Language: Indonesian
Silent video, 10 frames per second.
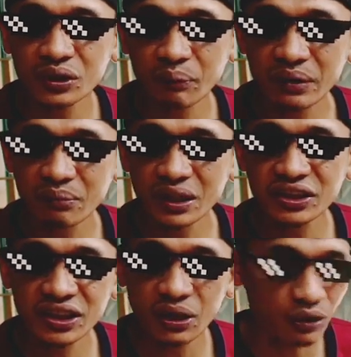tapi
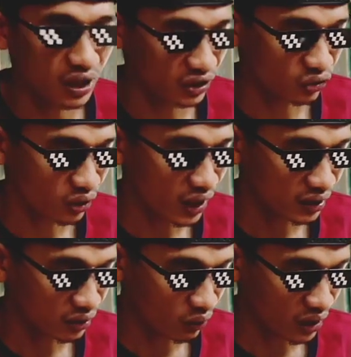bleachingnya warna
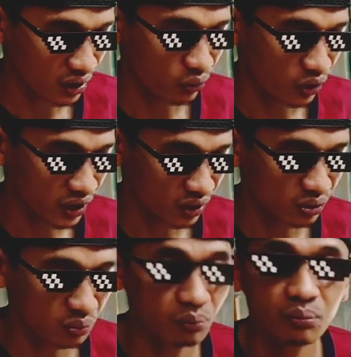coklat warna kuning
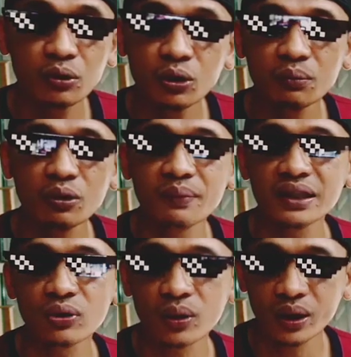itu belum belum
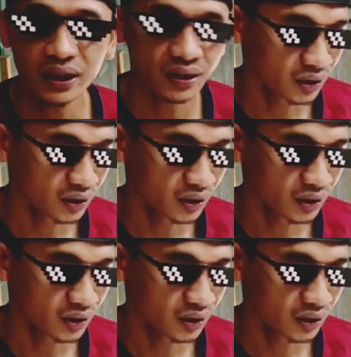masuk ya